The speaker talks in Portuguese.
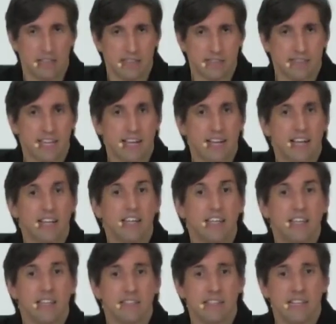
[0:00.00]

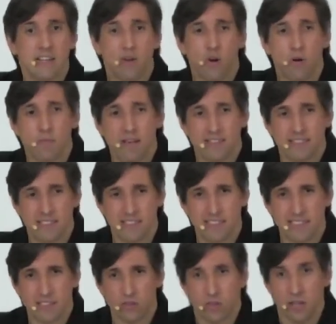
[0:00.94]
Zacarias, ele começa
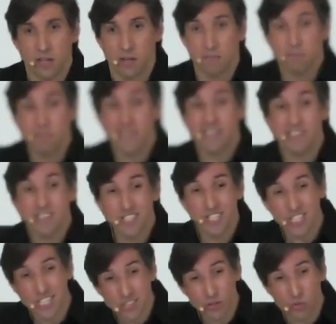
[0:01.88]
dizendo:
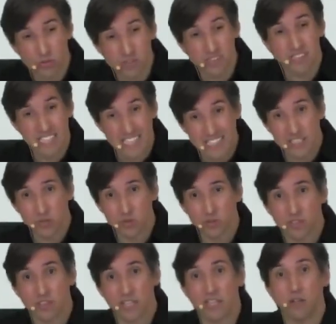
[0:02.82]
Bendito seja o
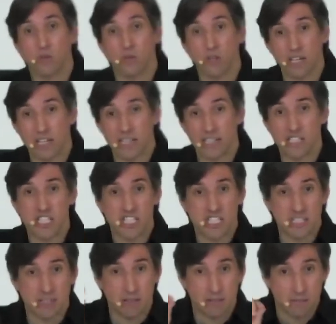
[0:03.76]
Senhor, em
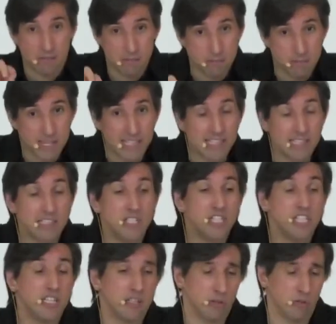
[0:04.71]
latim,
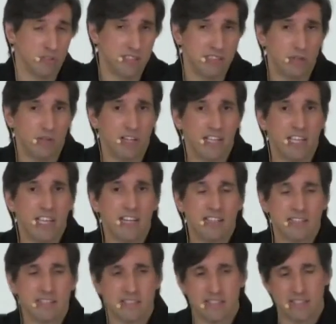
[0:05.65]
benedictus. Então,
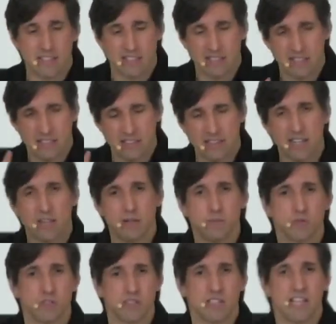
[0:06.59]
aqueles
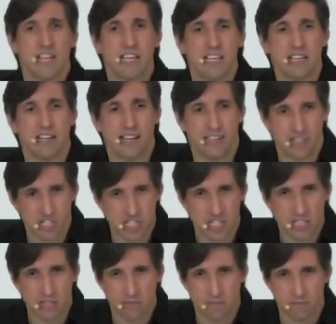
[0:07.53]
termos lá em
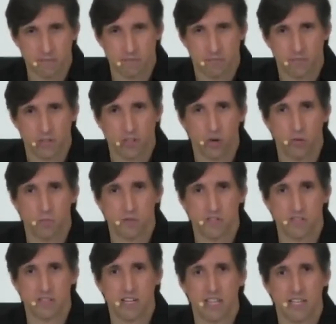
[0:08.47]
latim, que eu
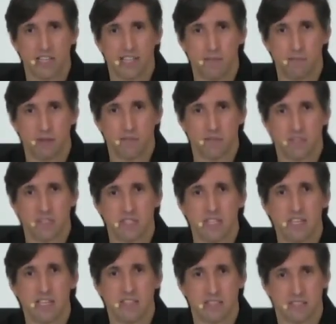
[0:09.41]
mostrei aqui para
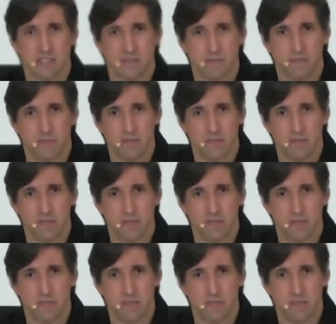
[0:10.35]
vocês,